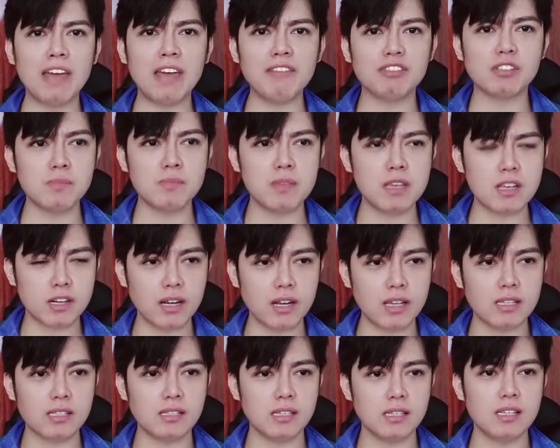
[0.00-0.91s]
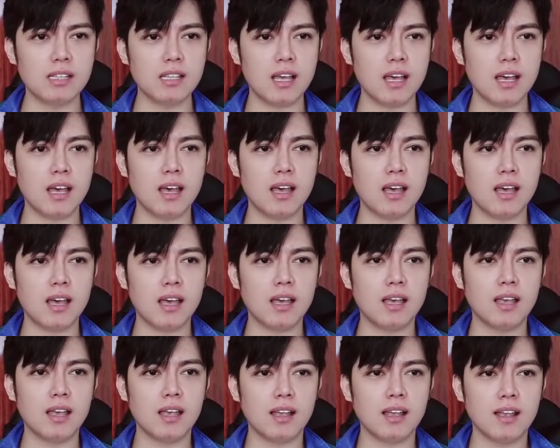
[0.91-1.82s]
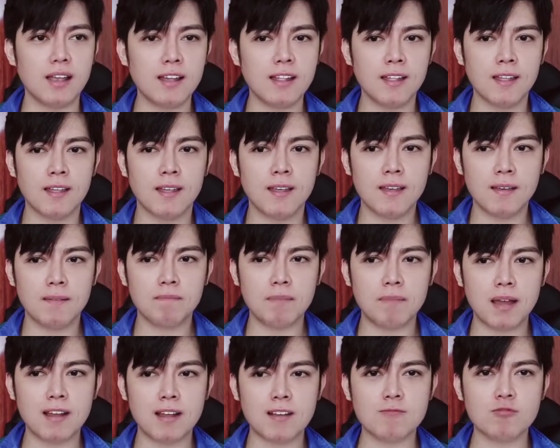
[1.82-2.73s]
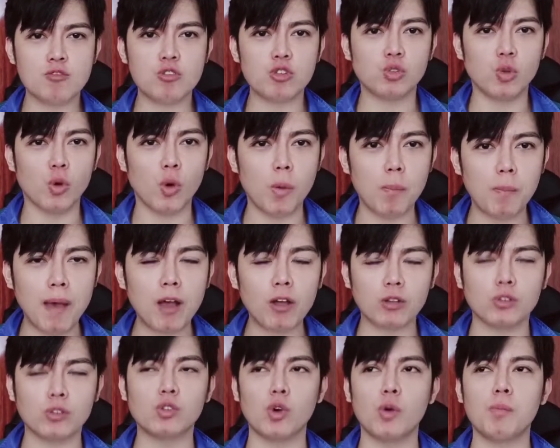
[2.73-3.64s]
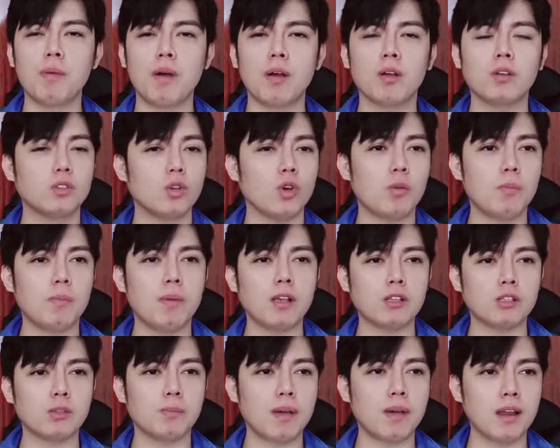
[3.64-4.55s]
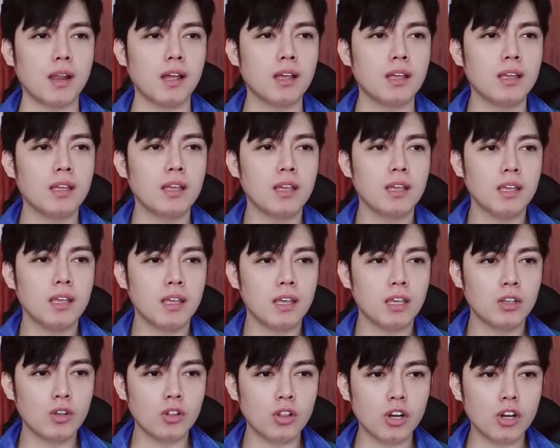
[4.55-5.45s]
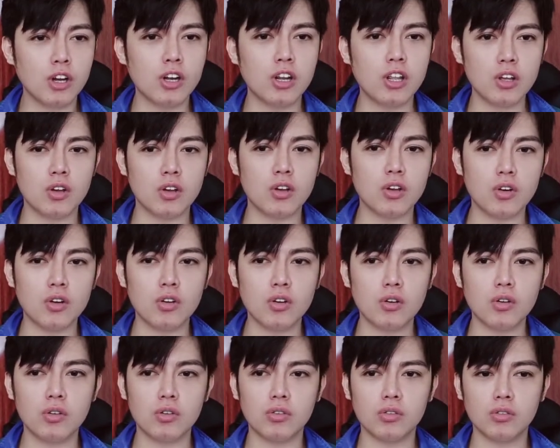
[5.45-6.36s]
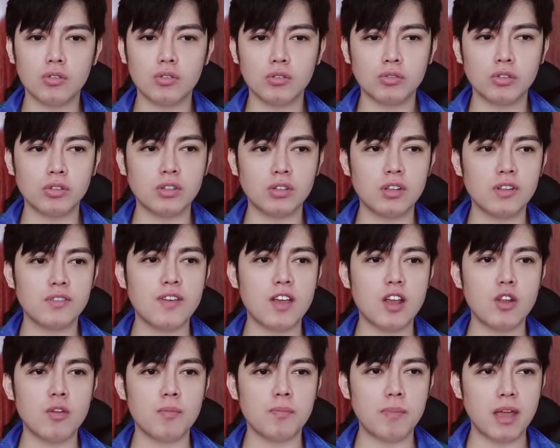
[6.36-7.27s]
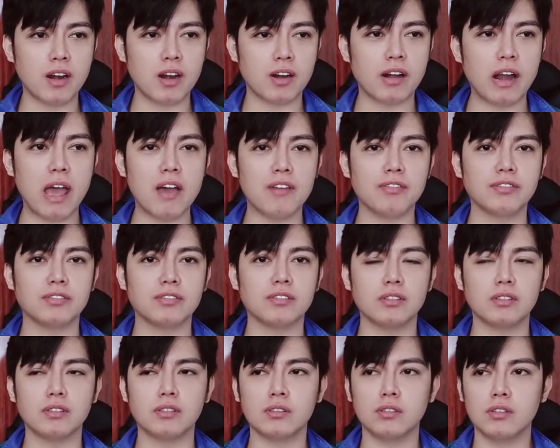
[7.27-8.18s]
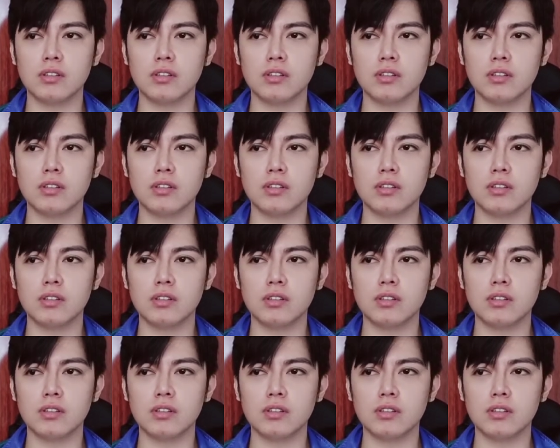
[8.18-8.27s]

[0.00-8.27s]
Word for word: drives me crazy na parang gusto ko pa, gusto ko pa, gusto ko pa. So parang yung learning ko to develop my craft